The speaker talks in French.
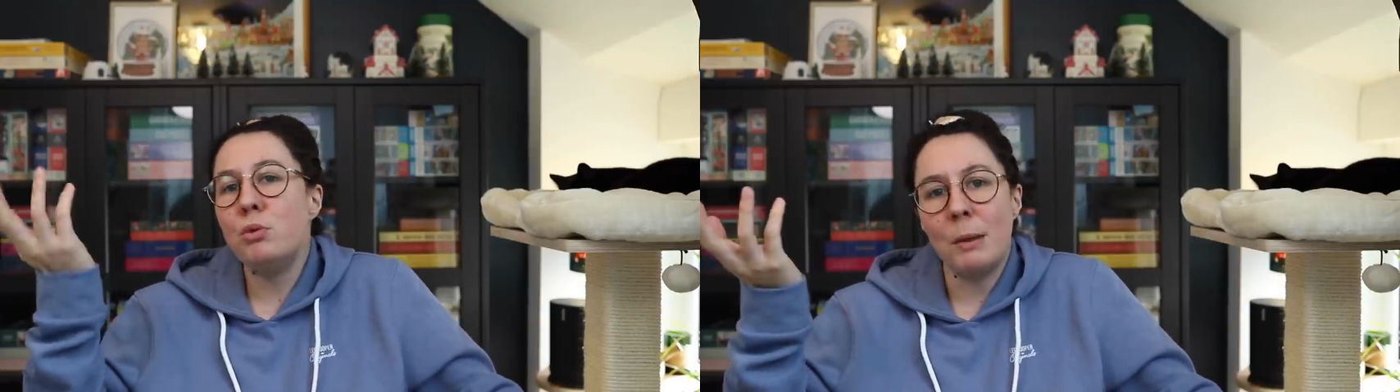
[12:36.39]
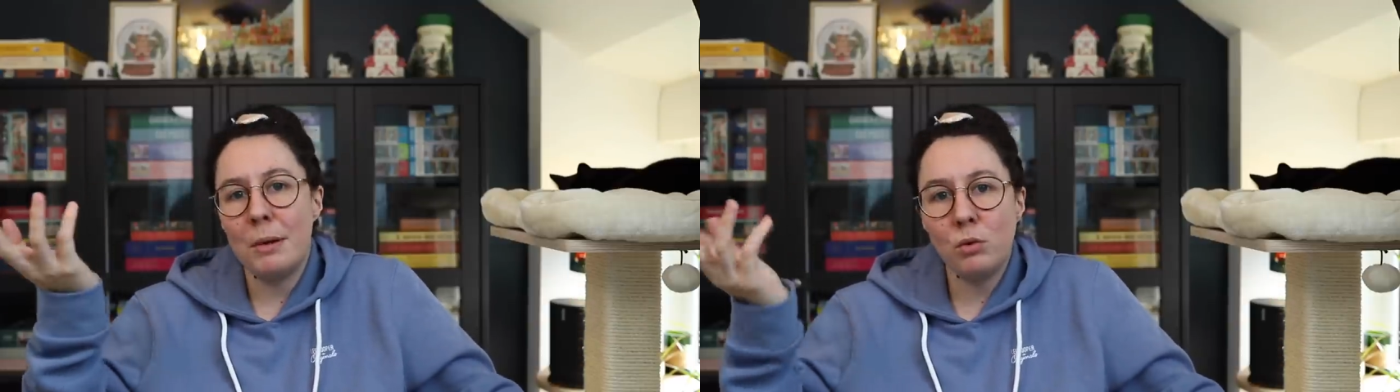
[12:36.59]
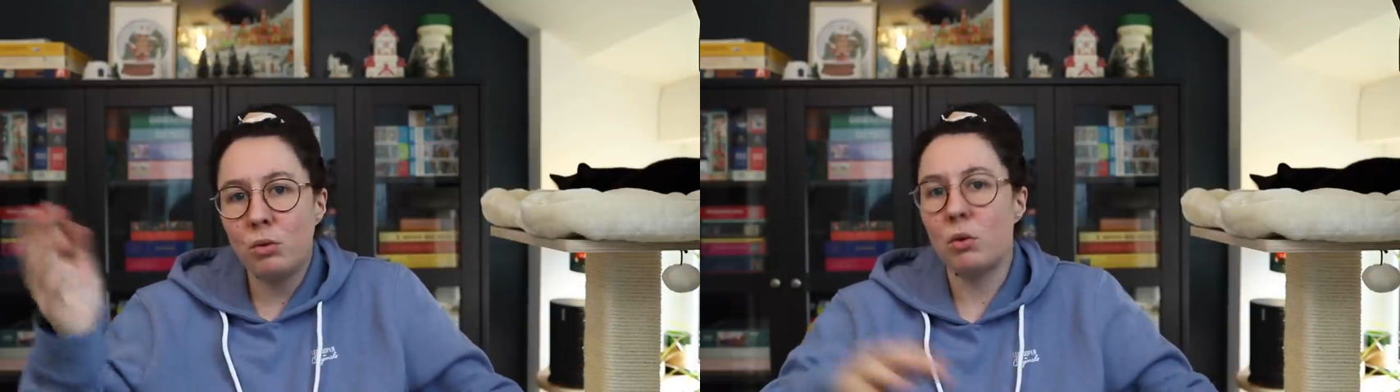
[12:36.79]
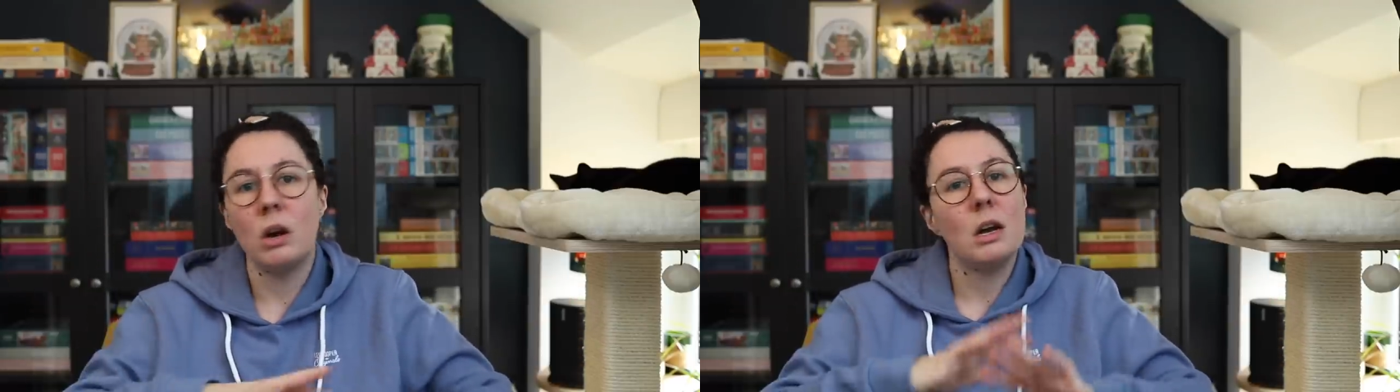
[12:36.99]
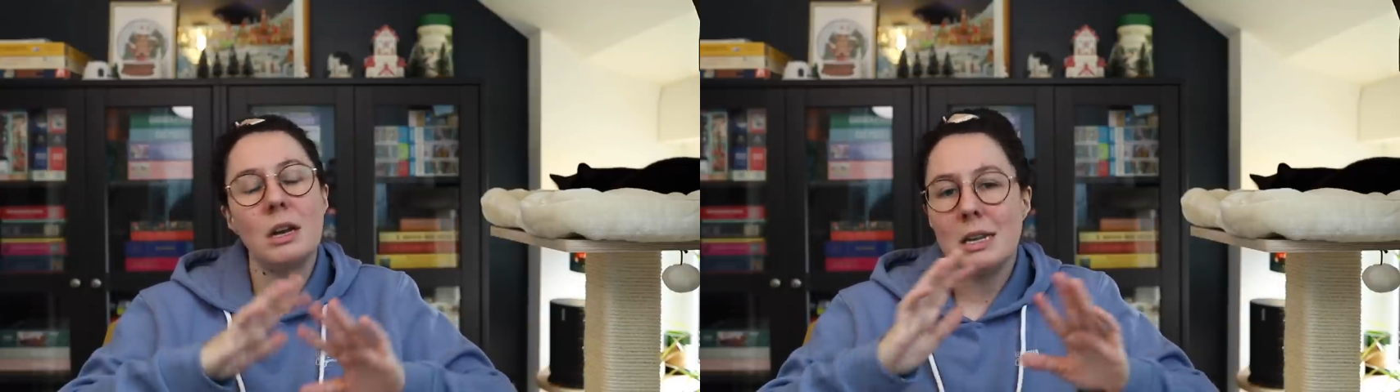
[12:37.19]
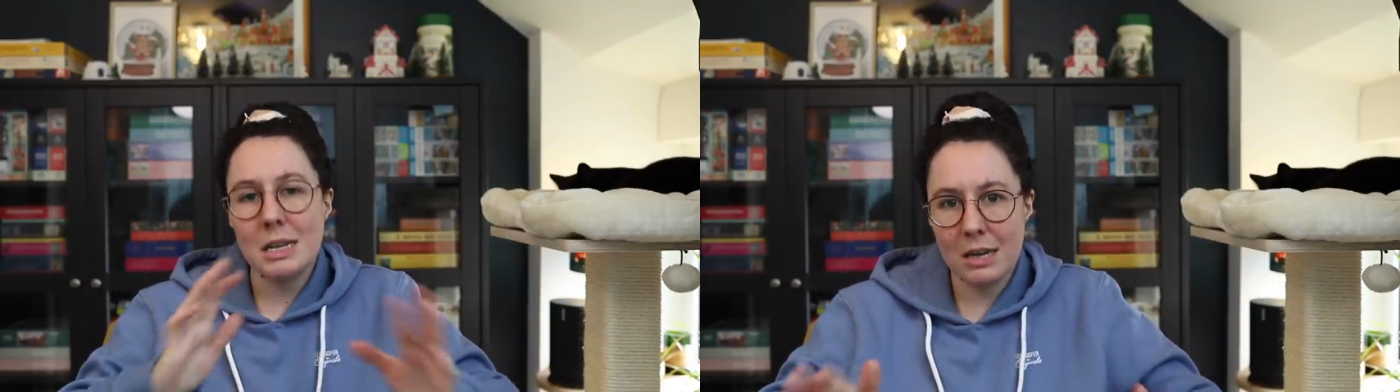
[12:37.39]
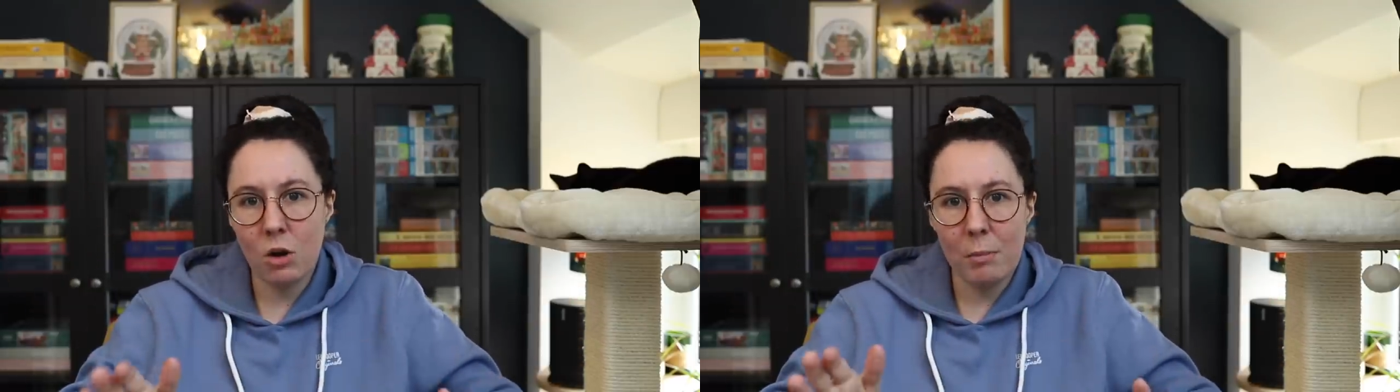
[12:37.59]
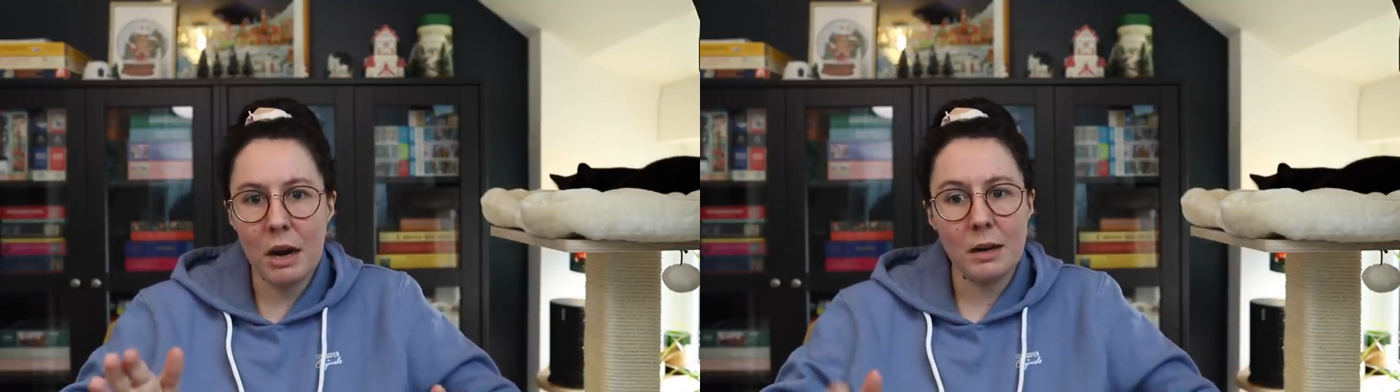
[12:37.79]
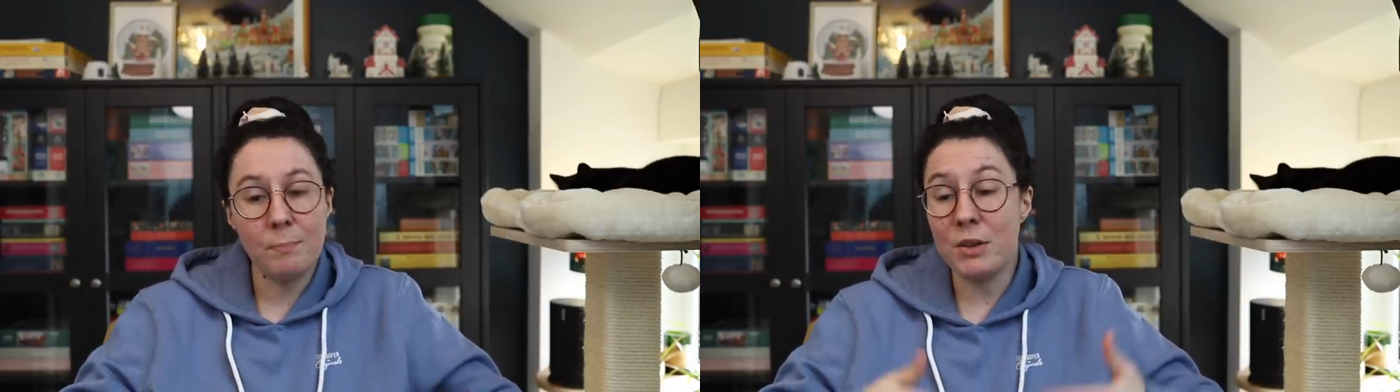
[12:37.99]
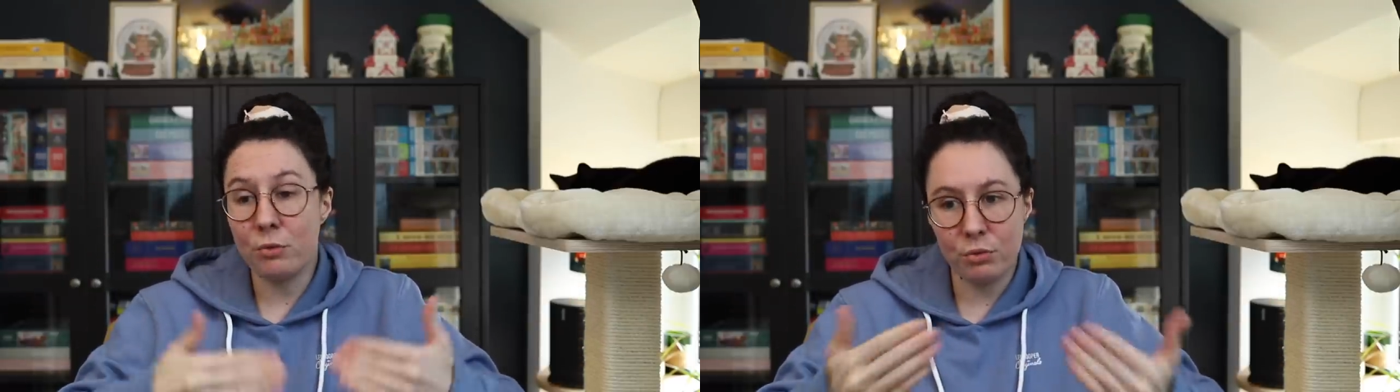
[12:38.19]
t'as mal au dos. C'est normal,
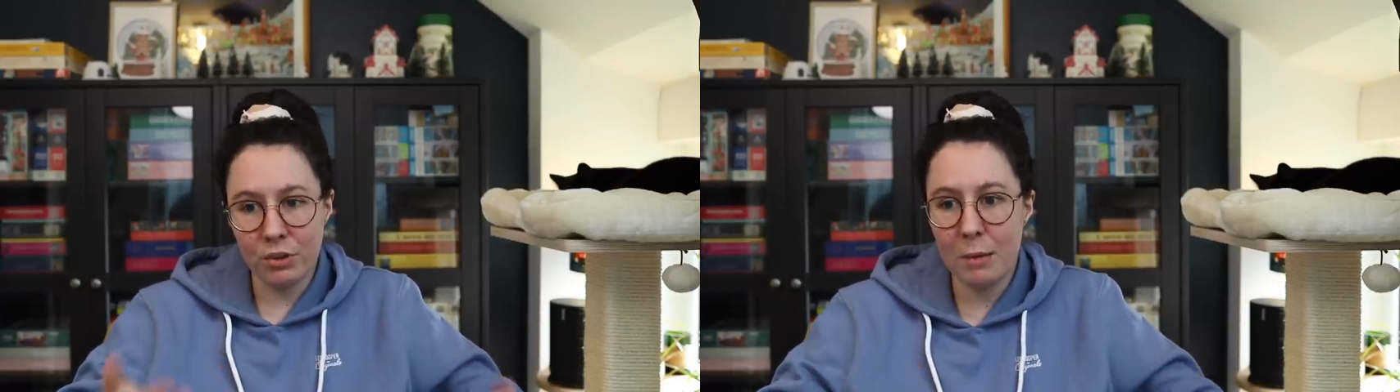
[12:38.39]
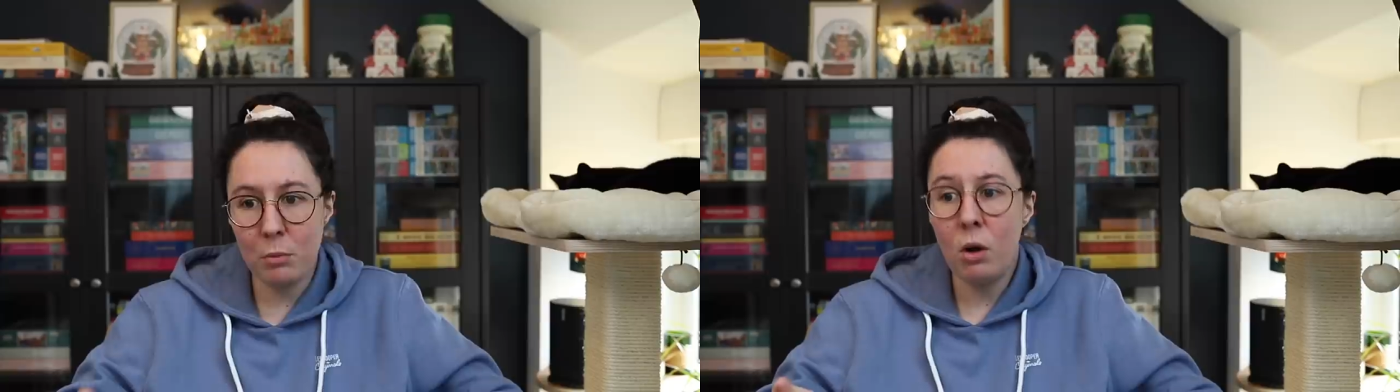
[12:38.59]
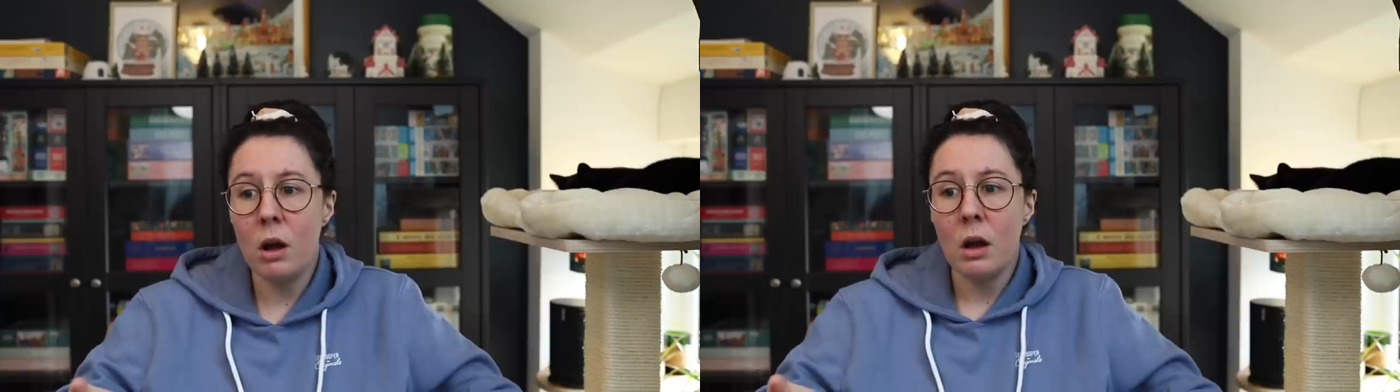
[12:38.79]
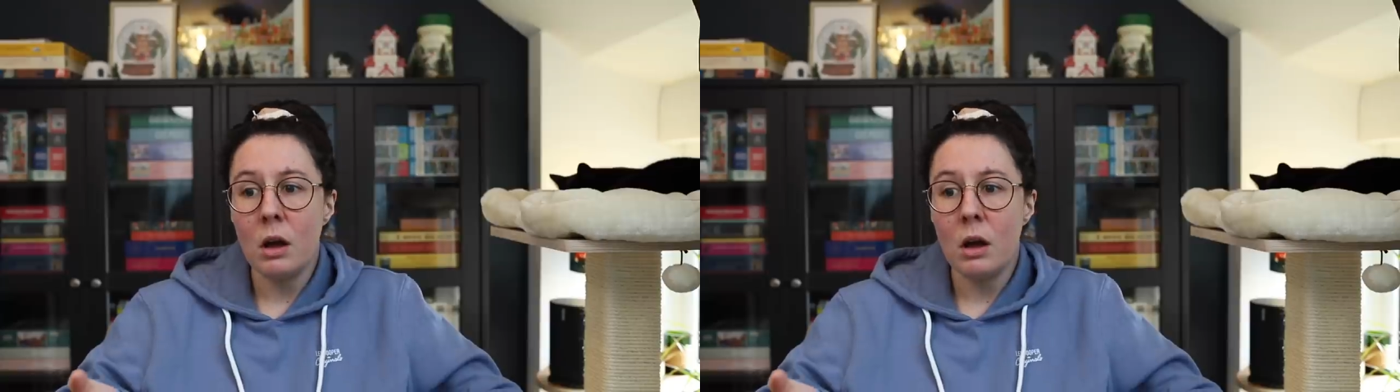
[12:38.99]
il faut vraiment